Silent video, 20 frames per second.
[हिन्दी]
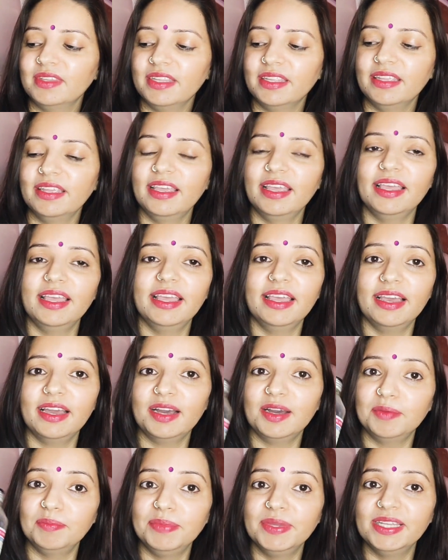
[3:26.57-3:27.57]
ये
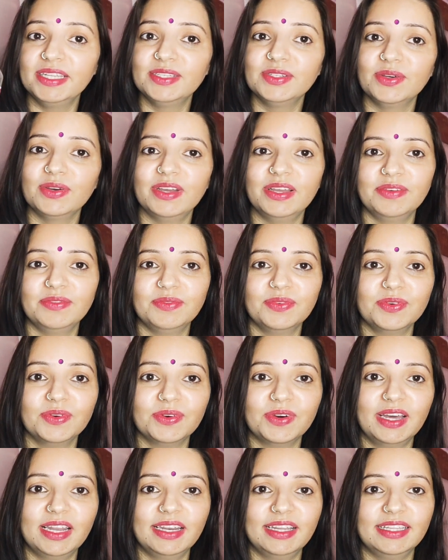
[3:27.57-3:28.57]
अभी जो है
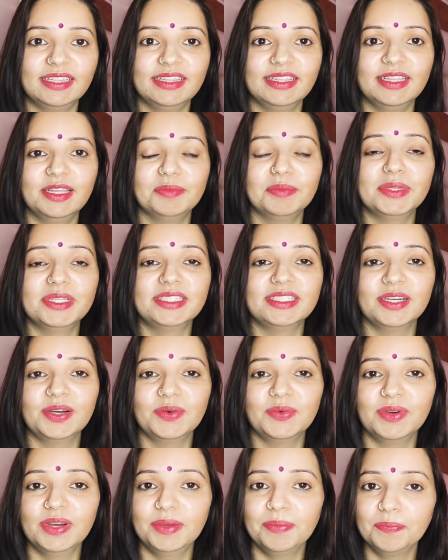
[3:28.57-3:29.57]
वो वाला इतना बचा
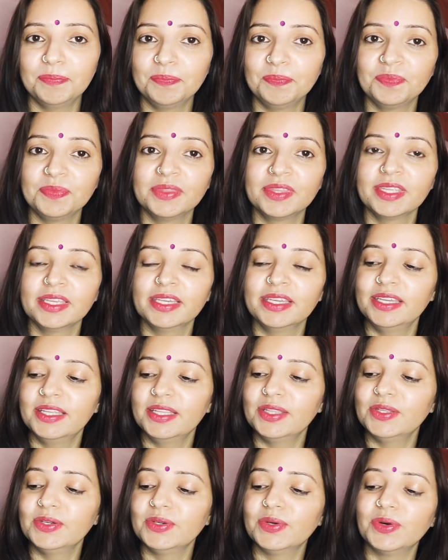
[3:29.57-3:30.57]
हुआ है
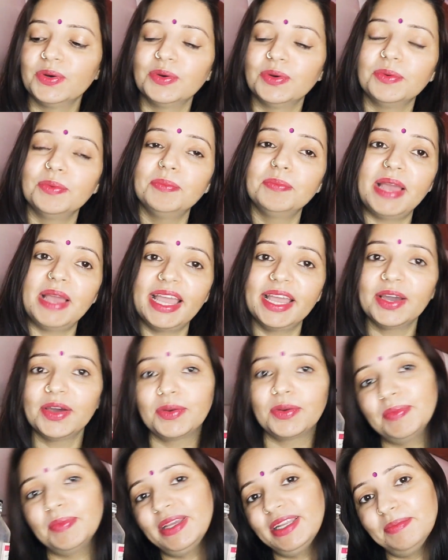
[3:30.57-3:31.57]
तो
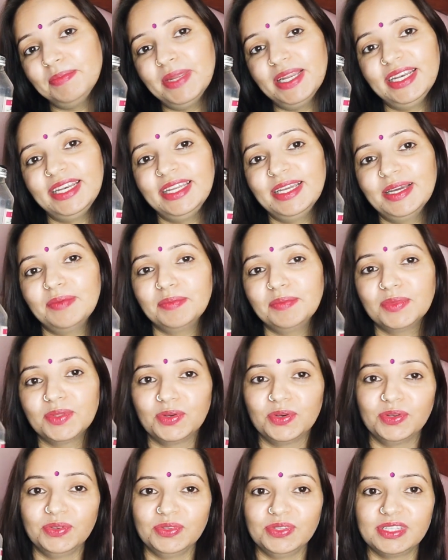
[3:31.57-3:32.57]
मेरी बेटी हम
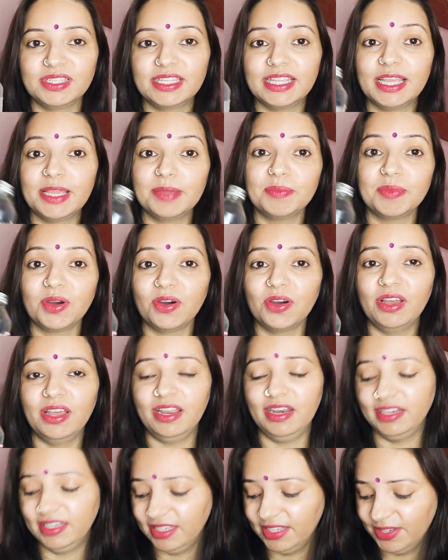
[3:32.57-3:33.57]
दोनों सेम
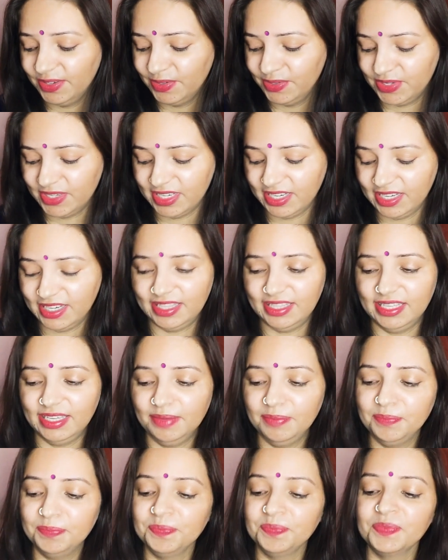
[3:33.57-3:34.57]
ऑयल यूज करते
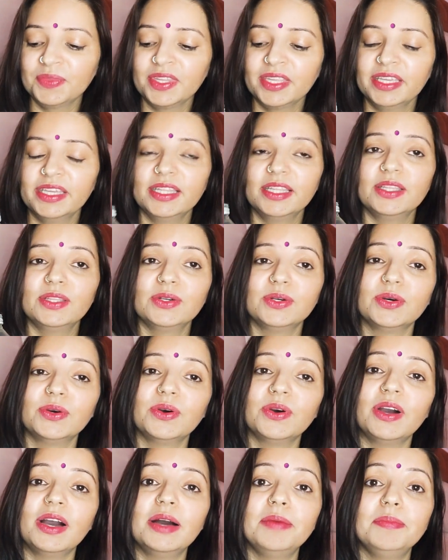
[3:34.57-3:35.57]
हैं तो
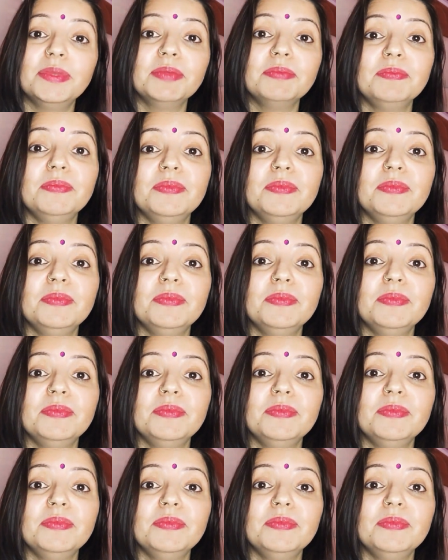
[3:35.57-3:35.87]
अभी